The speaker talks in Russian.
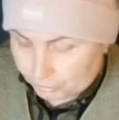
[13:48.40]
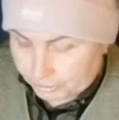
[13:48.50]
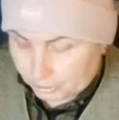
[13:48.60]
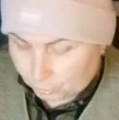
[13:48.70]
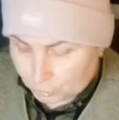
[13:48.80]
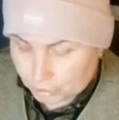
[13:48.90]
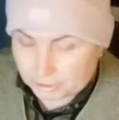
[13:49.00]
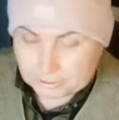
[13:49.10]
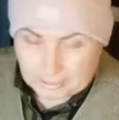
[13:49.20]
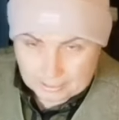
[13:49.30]
Черная
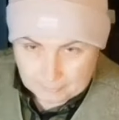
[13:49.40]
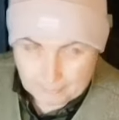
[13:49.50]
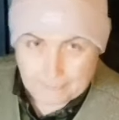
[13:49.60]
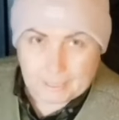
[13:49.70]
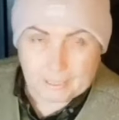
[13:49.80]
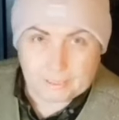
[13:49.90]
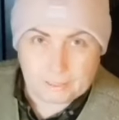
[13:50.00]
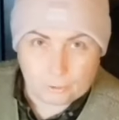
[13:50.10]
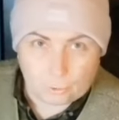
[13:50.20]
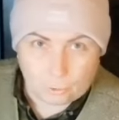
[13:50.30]
ножка там,
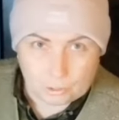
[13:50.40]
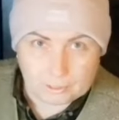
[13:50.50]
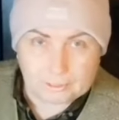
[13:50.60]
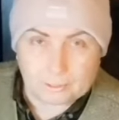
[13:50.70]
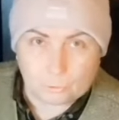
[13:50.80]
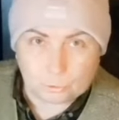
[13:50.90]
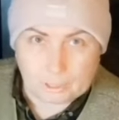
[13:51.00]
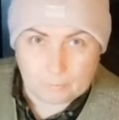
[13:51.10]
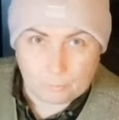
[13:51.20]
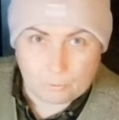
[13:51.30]
где холодно,
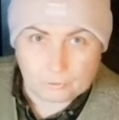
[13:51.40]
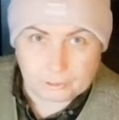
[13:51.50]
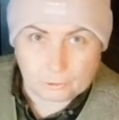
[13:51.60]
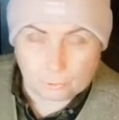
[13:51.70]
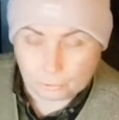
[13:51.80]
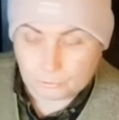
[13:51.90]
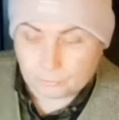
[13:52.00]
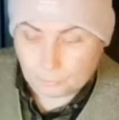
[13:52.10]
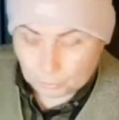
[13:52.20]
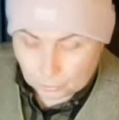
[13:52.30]
утрамбованный
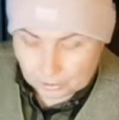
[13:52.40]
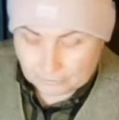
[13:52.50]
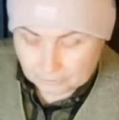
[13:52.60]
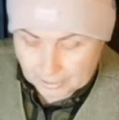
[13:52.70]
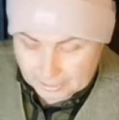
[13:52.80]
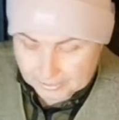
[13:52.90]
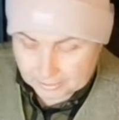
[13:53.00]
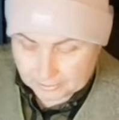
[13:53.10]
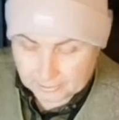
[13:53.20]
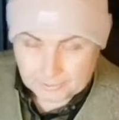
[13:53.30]
грунт, много
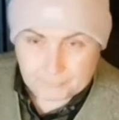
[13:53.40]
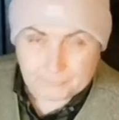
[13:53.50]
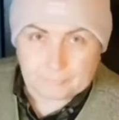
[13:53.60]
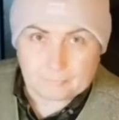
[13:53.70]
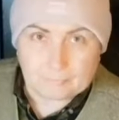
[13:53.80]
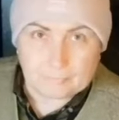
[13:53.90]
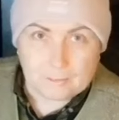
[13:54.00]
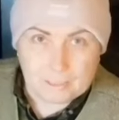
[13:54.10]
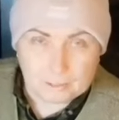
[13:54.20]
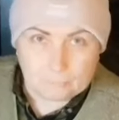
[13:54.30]
влаги,
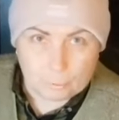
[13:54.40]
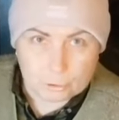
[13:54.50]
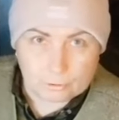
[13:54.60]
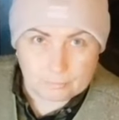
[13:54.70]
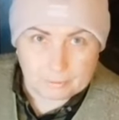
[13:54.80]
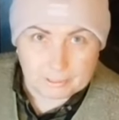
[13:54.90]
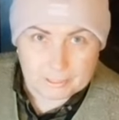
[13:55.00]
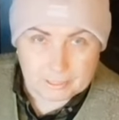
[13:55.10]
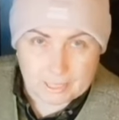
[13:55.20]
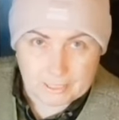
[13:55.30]
нет
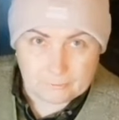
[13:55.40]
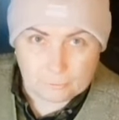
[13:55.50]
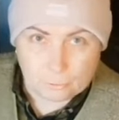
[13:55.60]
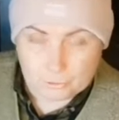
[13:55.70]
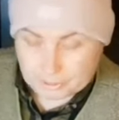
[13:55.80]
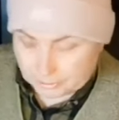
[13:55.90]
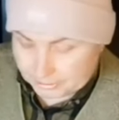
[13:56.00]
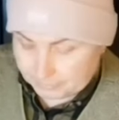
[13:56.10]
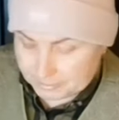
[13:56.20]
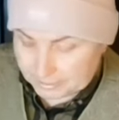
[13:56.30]
воздухопроницания в
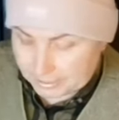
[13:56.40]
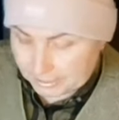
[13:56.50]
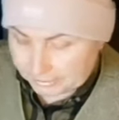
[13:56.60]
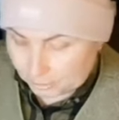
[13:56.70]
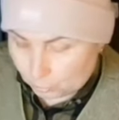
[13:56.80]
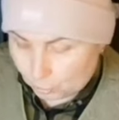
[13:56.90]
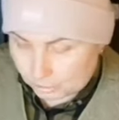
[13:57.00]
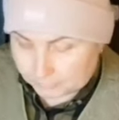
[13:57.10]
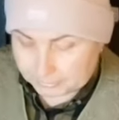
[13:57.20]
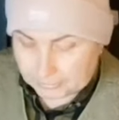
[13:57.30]
грунте, где постоянный
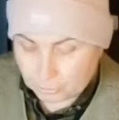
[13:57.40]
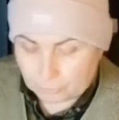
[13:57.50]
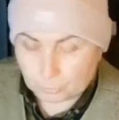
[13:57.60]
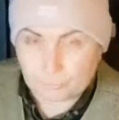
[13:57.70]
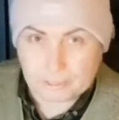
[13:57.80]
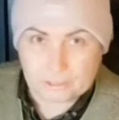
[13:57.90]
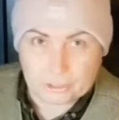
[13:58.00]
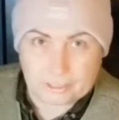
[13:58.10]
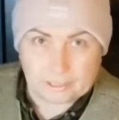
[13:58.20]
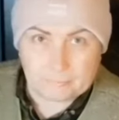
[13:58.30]
холод, потому что вот у меня
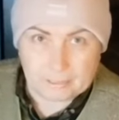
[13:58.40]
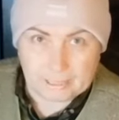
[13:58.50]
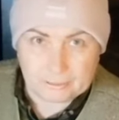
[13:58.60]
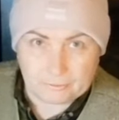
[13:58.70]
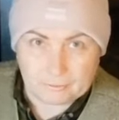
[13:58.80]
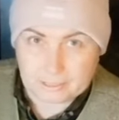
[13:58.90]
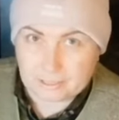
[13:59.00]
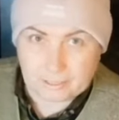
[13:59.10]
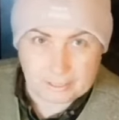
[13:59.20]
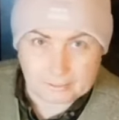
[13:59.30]
даже стеклопакеты в
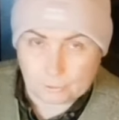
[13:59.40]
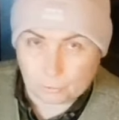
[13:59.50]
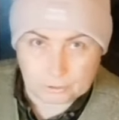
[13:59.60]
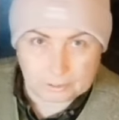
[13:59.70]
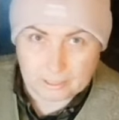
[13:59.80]
квартире, я на